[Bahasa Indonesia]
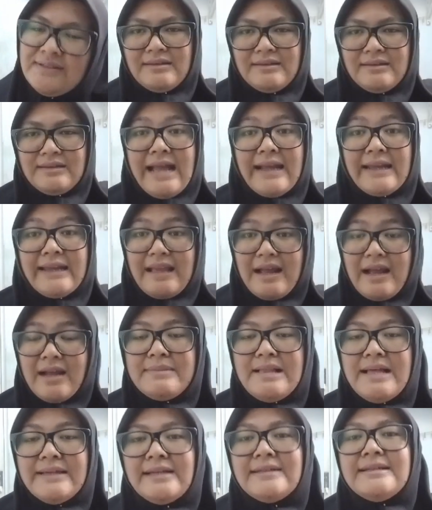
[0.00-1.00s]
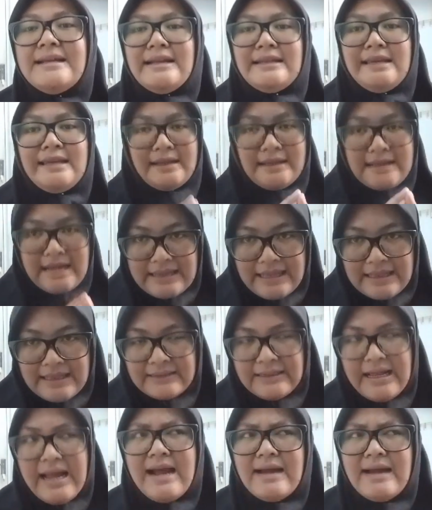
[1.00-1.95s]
Nah, kita akan belajar dari kegagalan.